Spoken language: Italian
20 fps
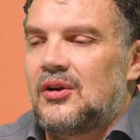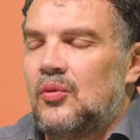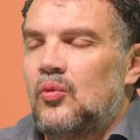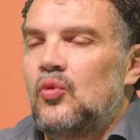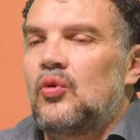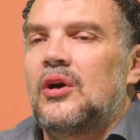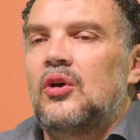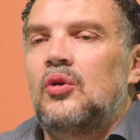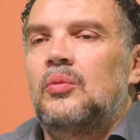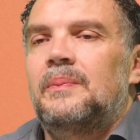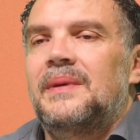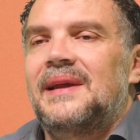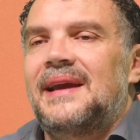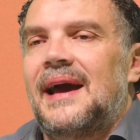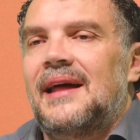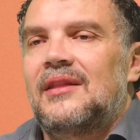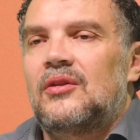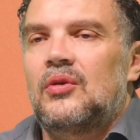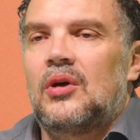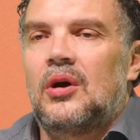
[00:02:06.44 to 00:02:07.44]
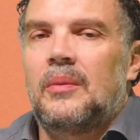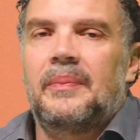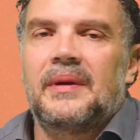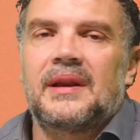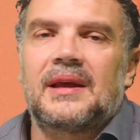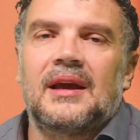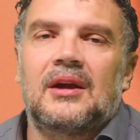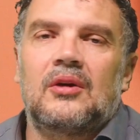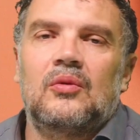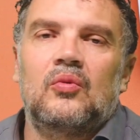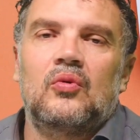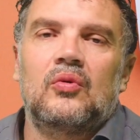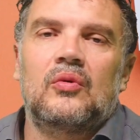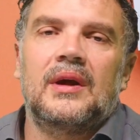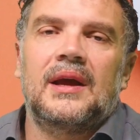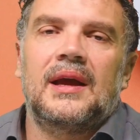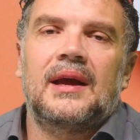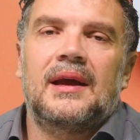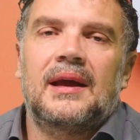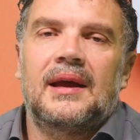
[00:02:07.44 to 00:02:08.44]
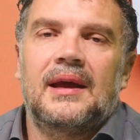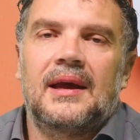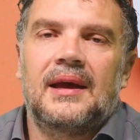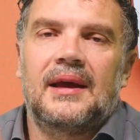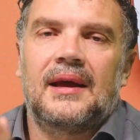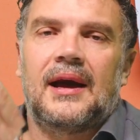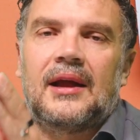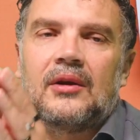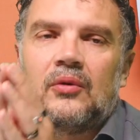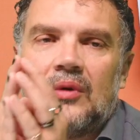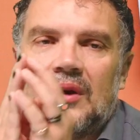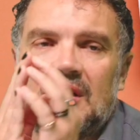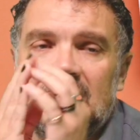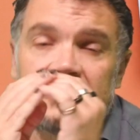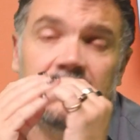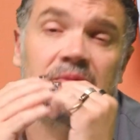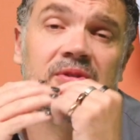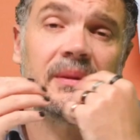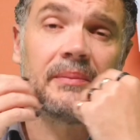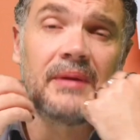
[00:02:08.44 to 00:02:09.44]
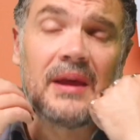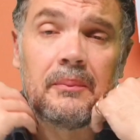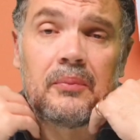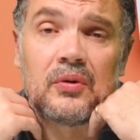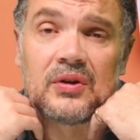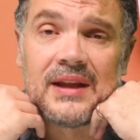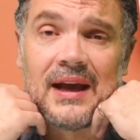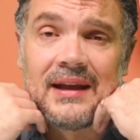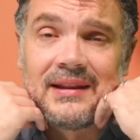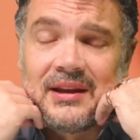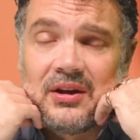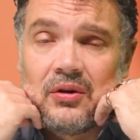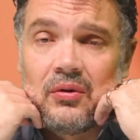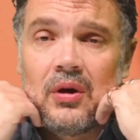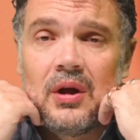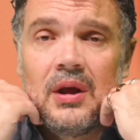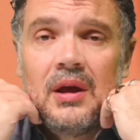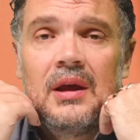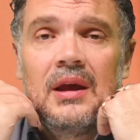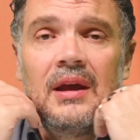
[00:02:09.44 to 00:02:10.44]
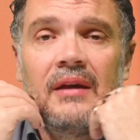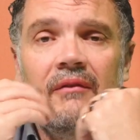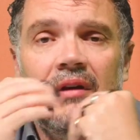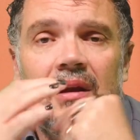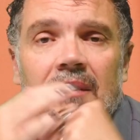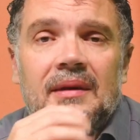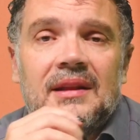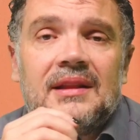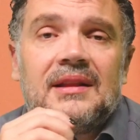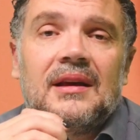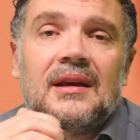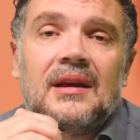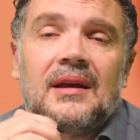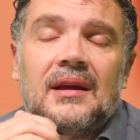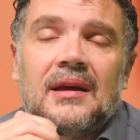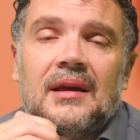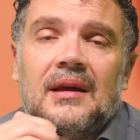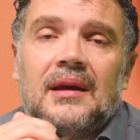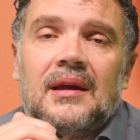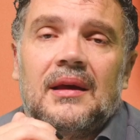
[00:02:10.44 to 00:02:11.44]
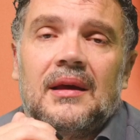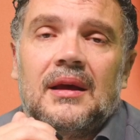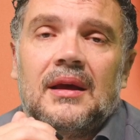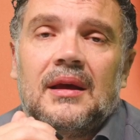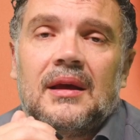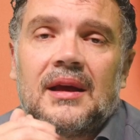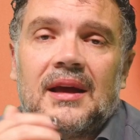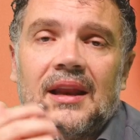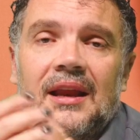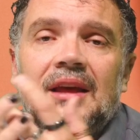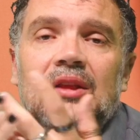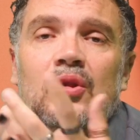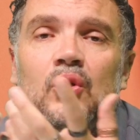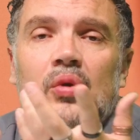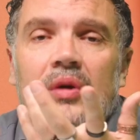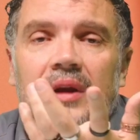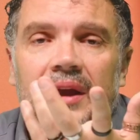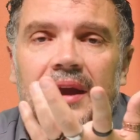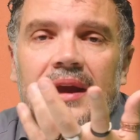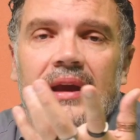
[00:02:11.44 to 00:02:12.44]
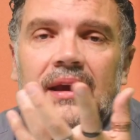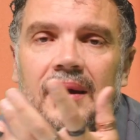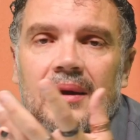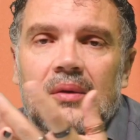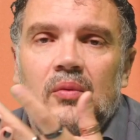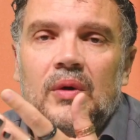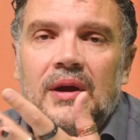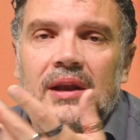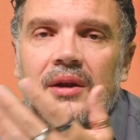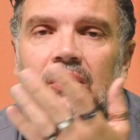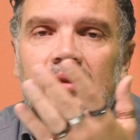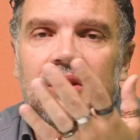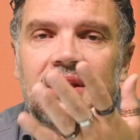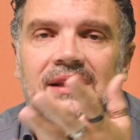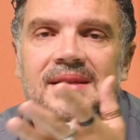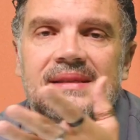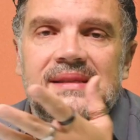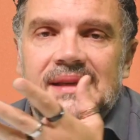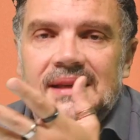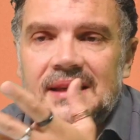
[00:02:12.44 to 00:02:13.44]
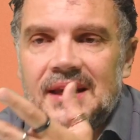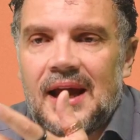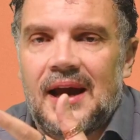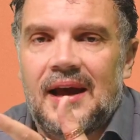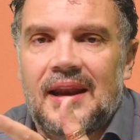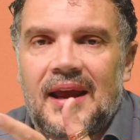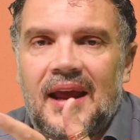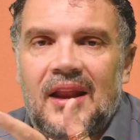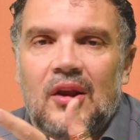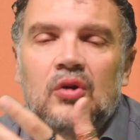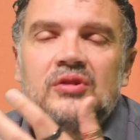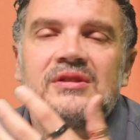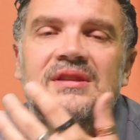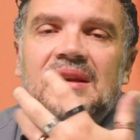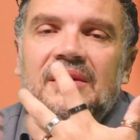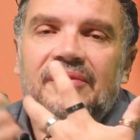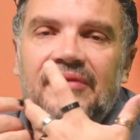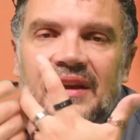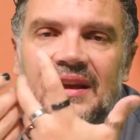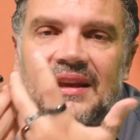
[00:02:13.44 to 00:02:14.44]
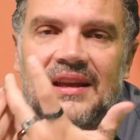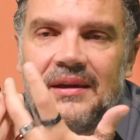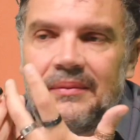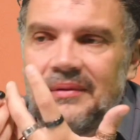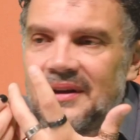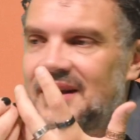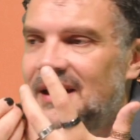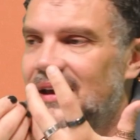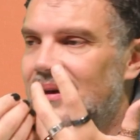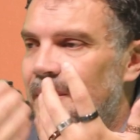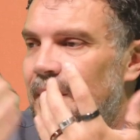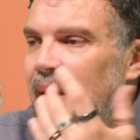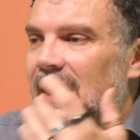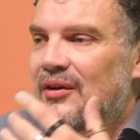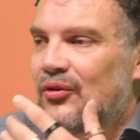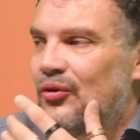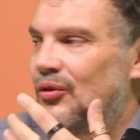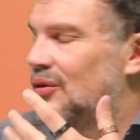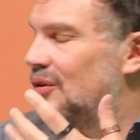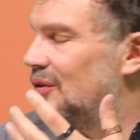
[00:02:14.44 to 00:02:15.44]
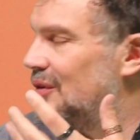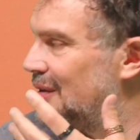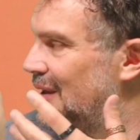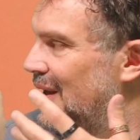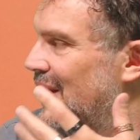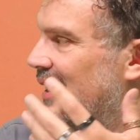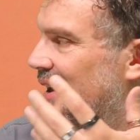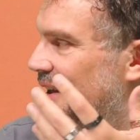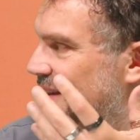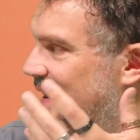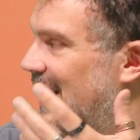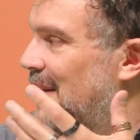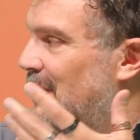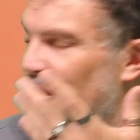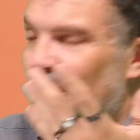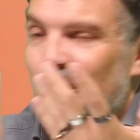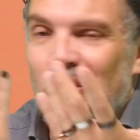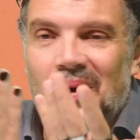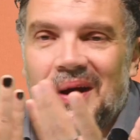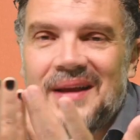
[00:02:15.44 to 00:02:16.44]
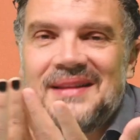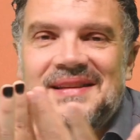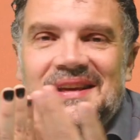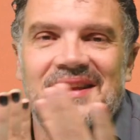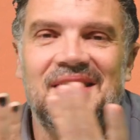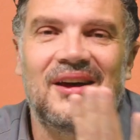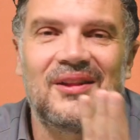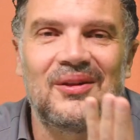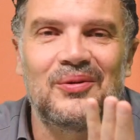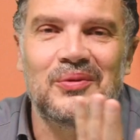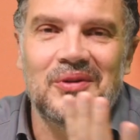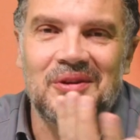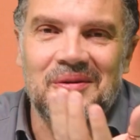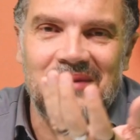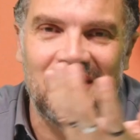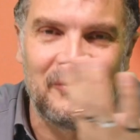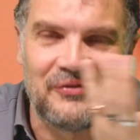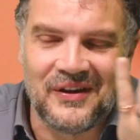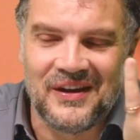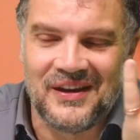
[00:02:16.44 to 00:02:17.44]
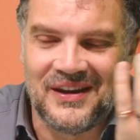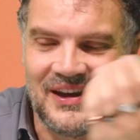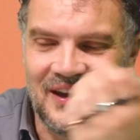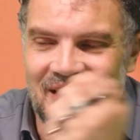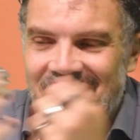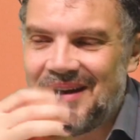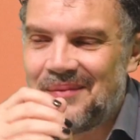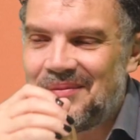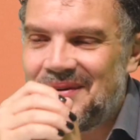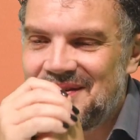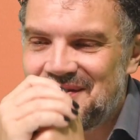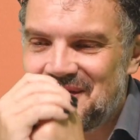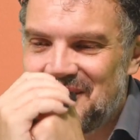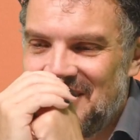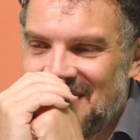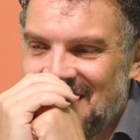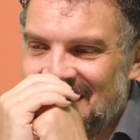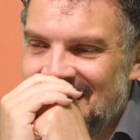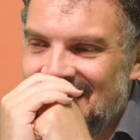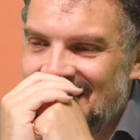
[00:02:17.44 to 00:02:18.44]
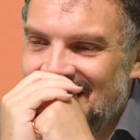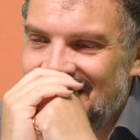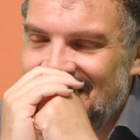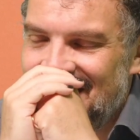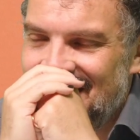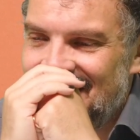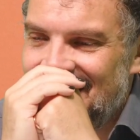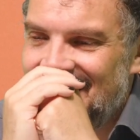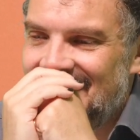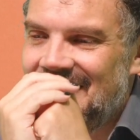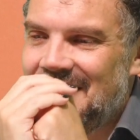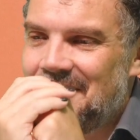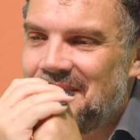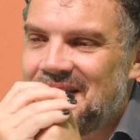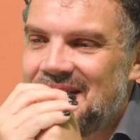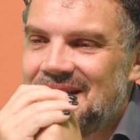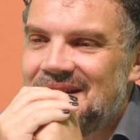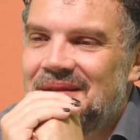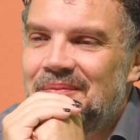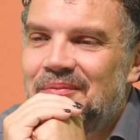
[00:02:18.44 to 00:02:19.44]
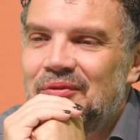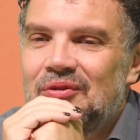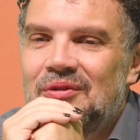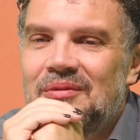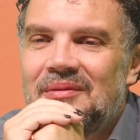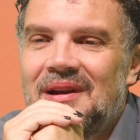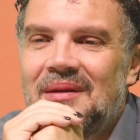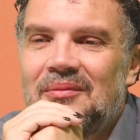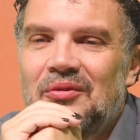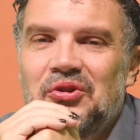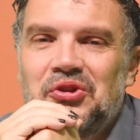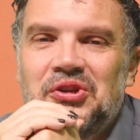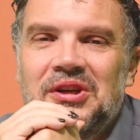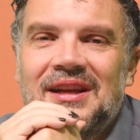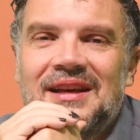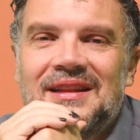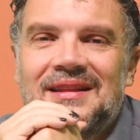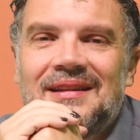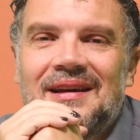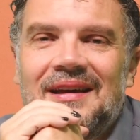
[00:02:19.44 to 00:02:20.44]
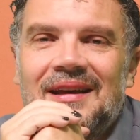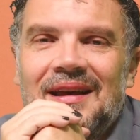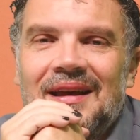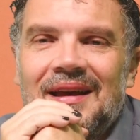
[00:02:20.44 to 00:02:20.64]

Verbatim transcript: comunque complicato, no? Perché comunque eh, hanno una responsabilità importante. Io veramente eh, credo che quello di insegnare ai nostri figli, perché Marco da poco ha insegnato a uno dei miei eh. figli che ha preso eh, la patente appunto per la motocicletta,